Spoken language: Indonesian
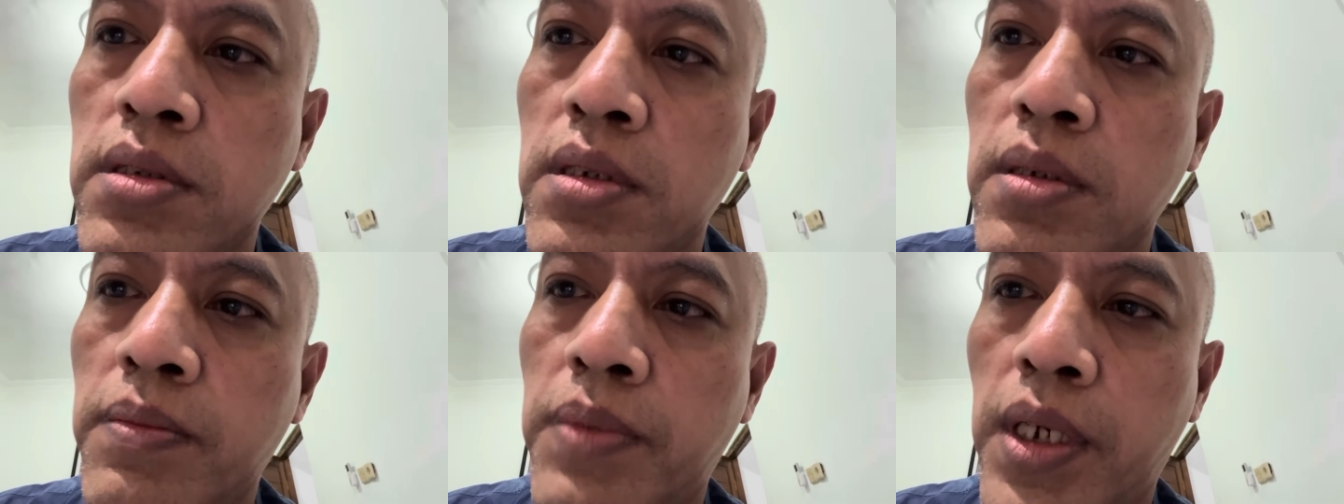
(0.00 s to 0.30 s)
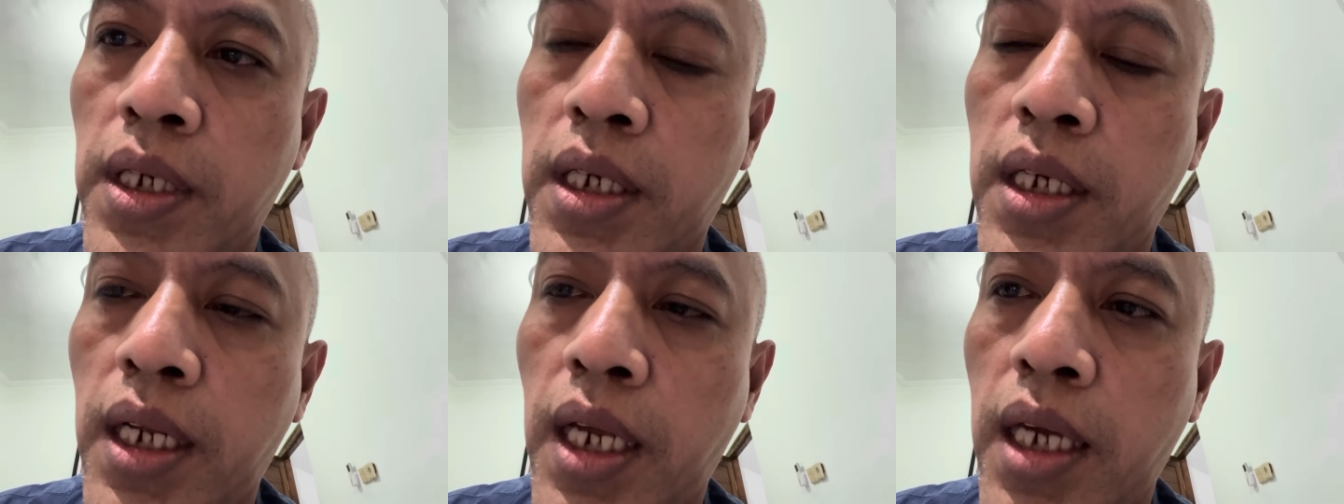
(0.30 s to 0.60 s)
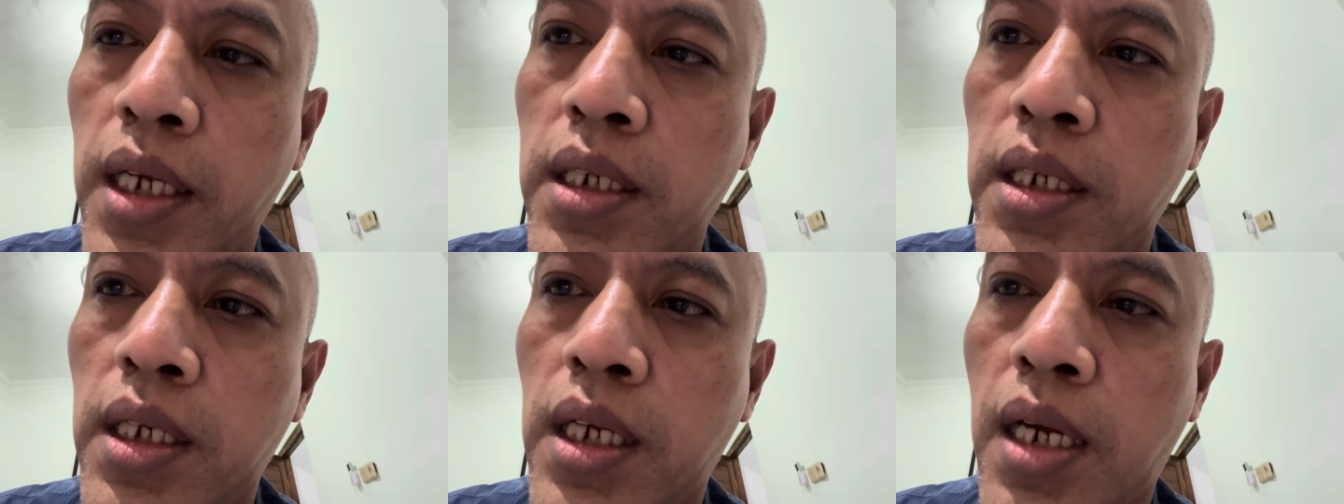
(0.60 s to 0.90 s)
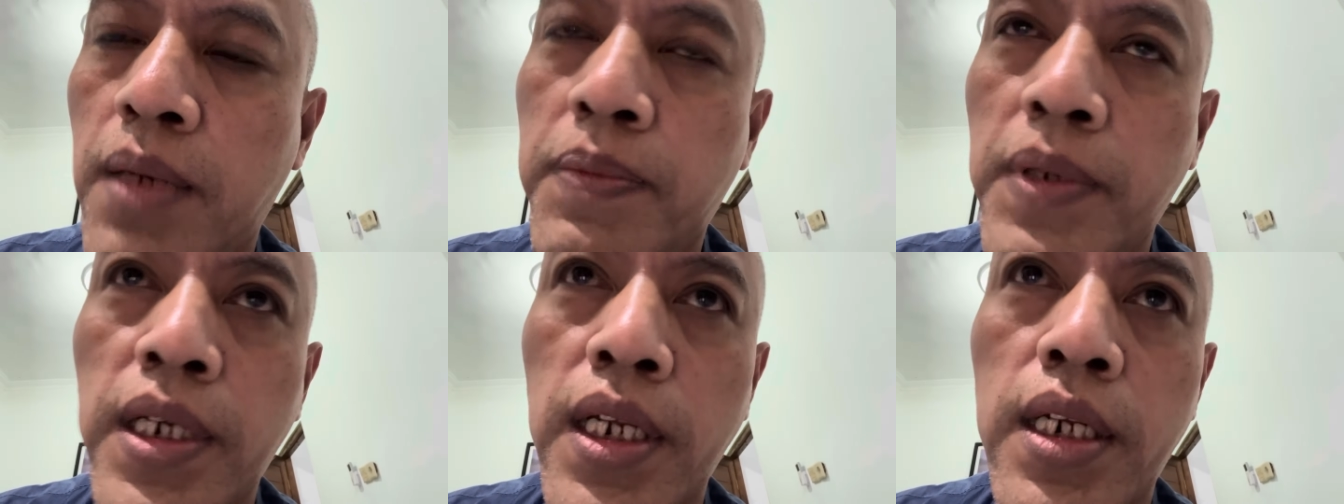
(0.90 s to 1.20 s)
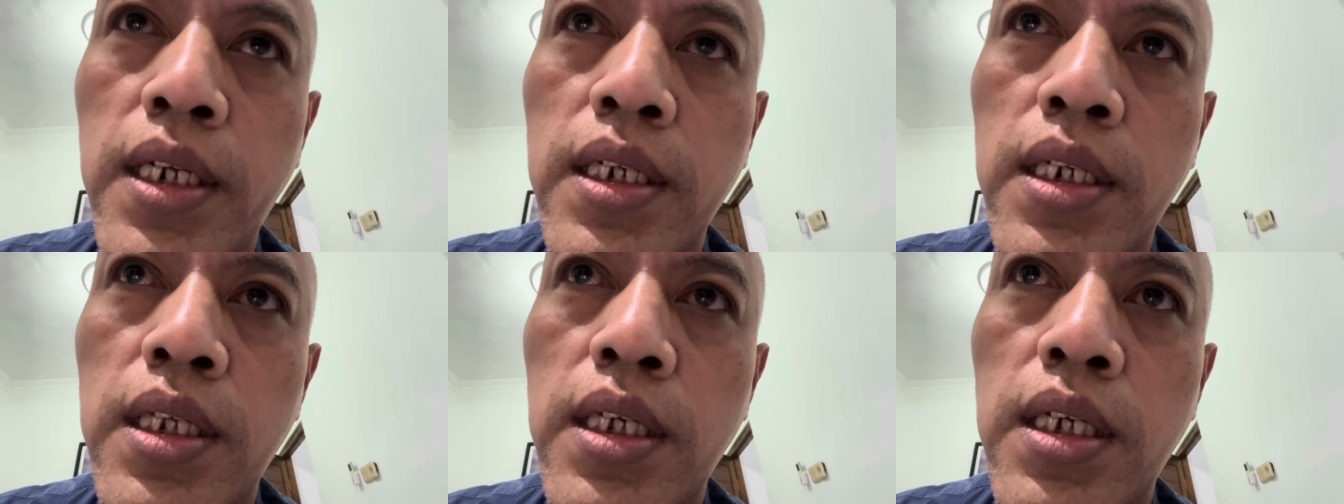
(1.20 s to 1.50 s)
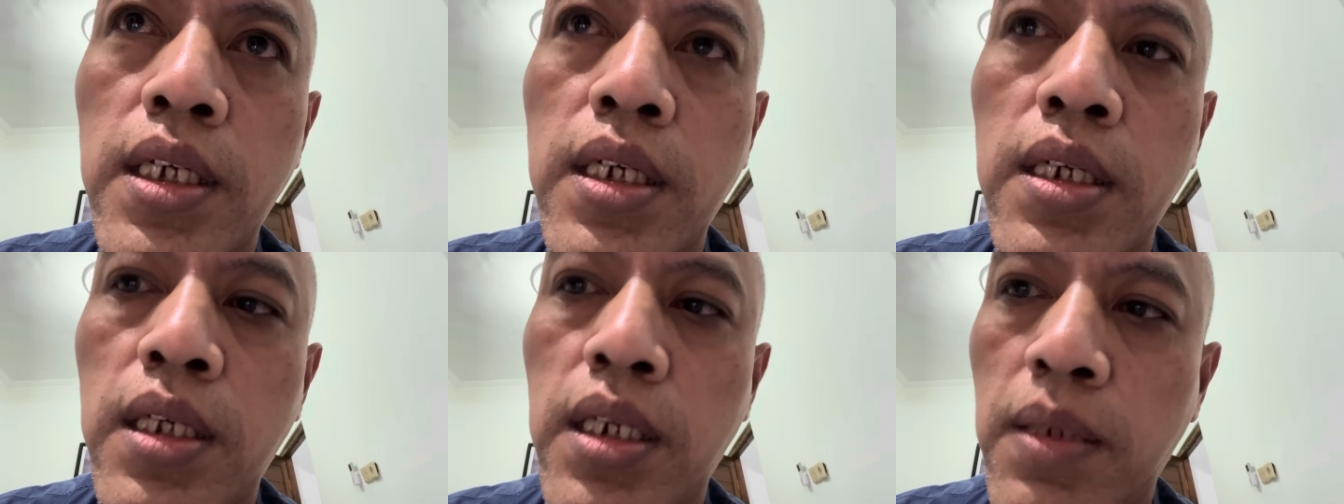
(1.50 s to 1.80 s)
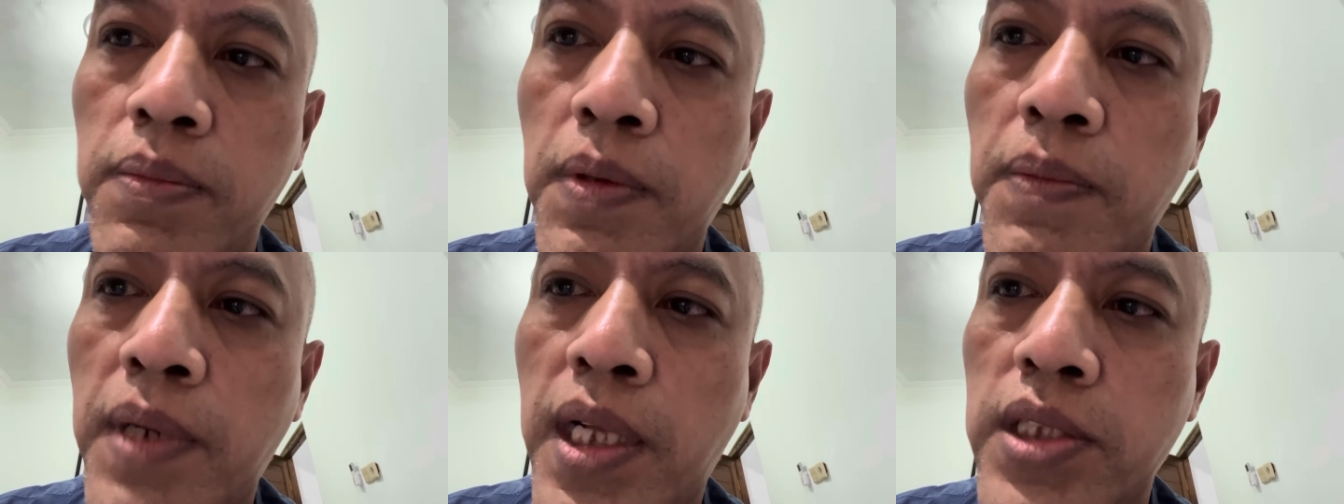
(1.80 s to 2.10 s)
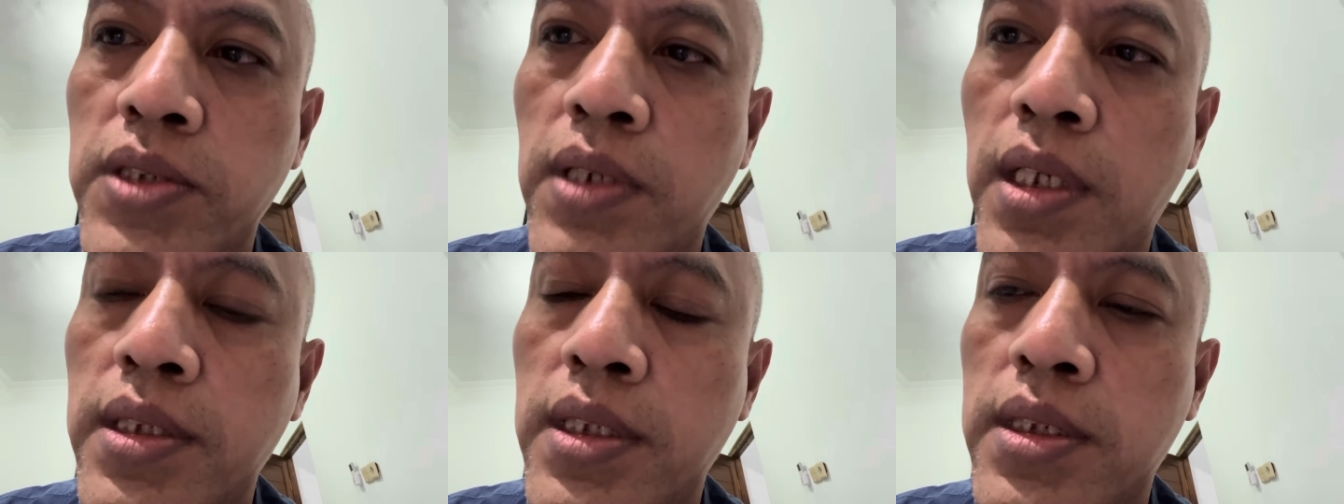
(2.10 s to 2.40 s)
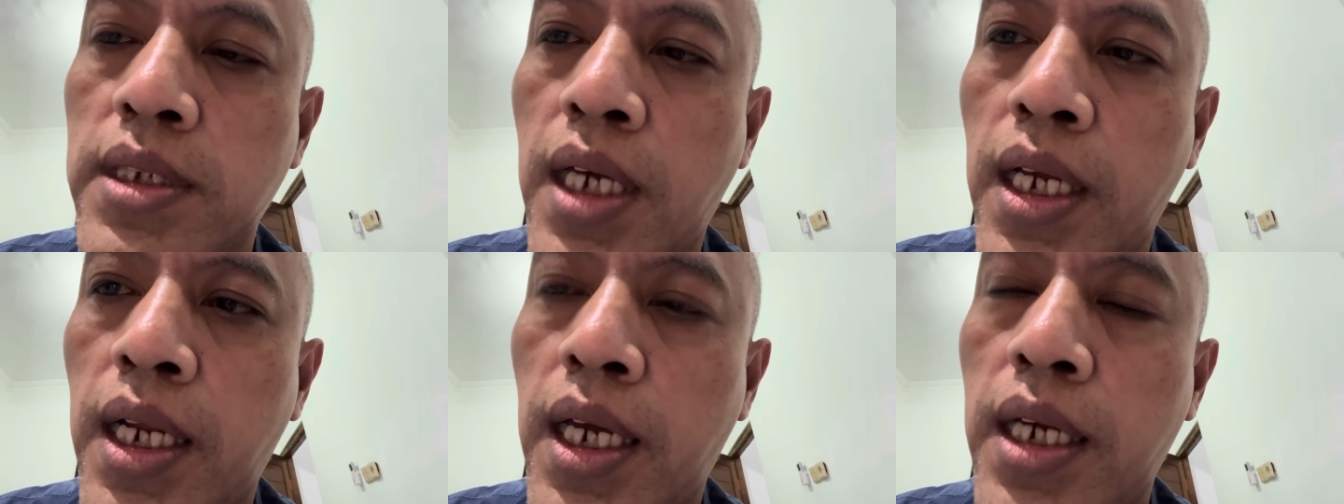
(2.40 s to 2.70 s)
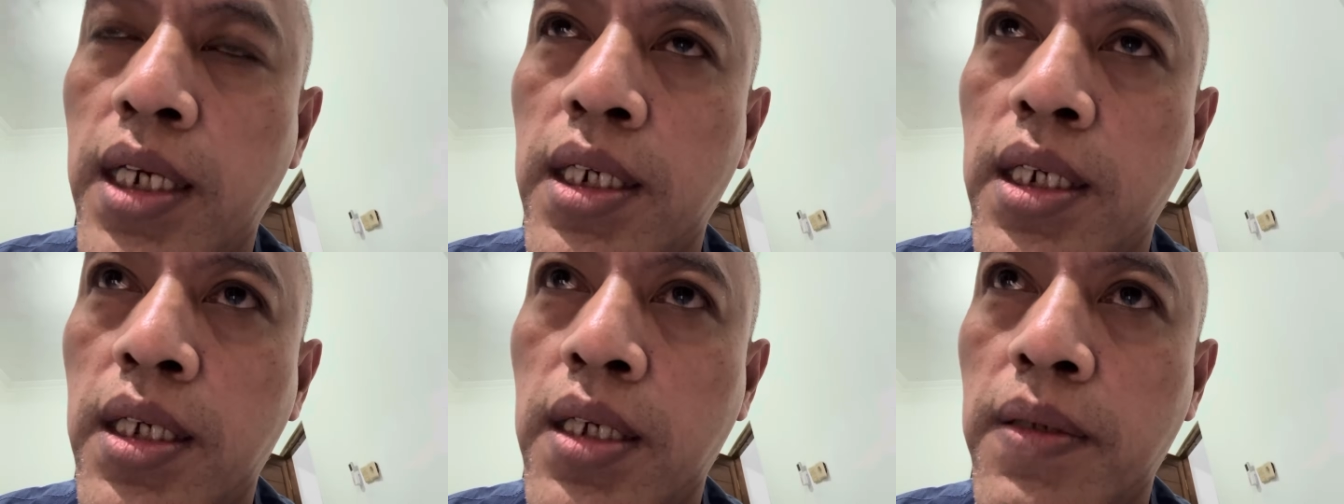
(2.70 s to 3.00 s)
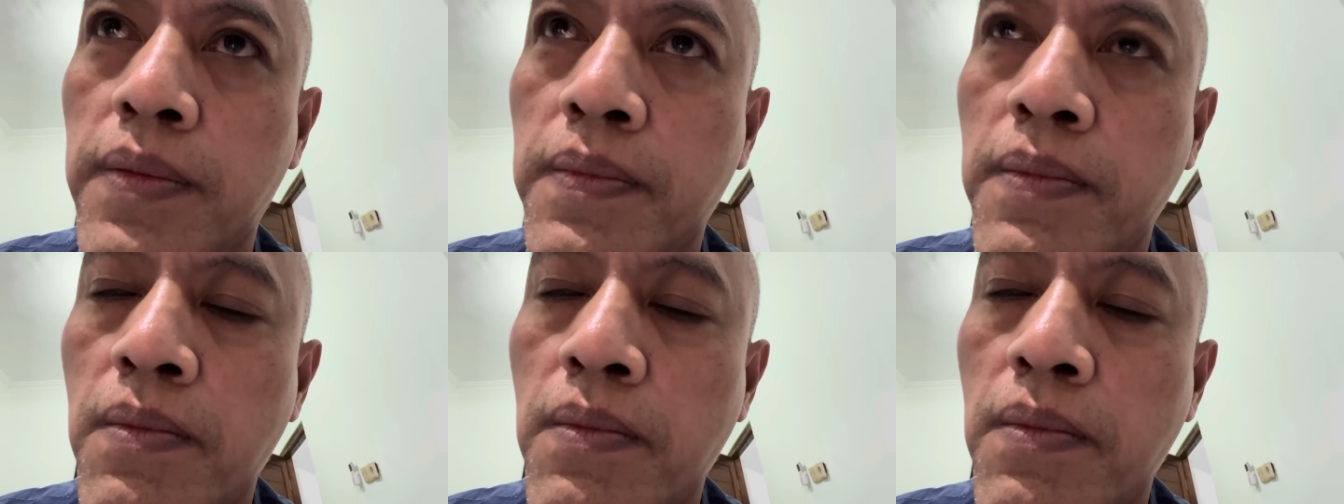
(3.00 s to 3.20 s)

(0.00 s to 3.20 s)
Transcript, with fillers: bergerak ini nggak bener ini ini pemalsuan sejarah ini